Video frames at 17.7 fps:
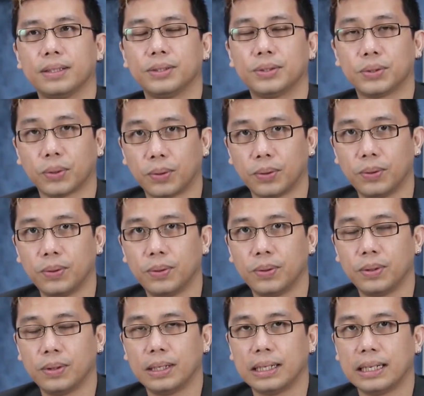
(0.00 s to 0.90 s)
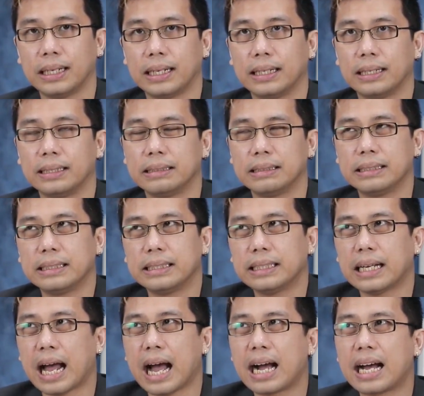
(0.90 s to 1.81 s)
So,
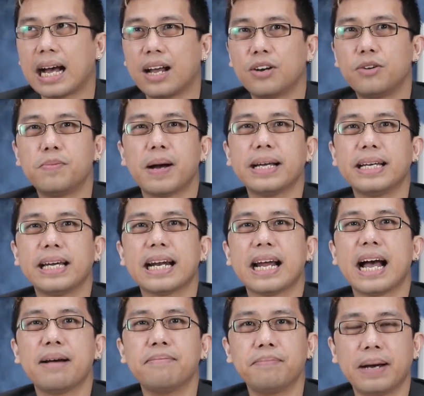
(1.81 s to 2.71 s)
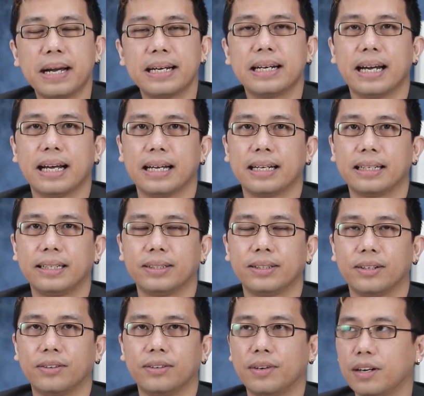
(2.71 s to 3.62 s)
agak lumayan aman lah
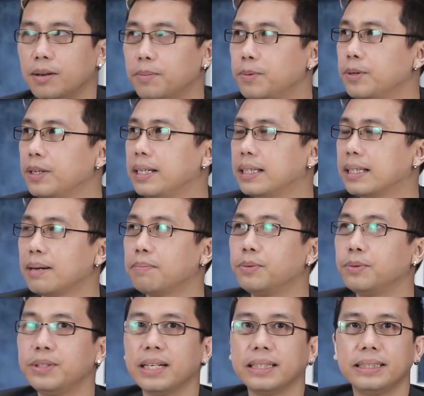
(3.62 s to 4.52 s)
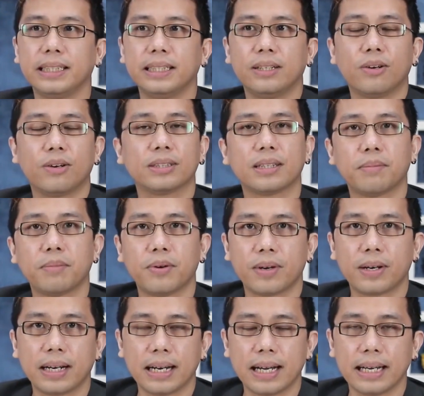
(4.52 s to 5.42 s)
gitu loh, walaupun kita punya cinlok
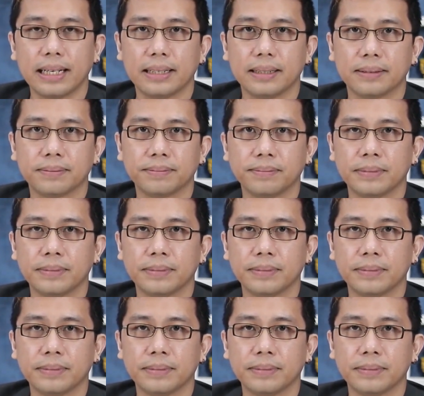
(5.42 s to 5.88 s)
sama orang lain.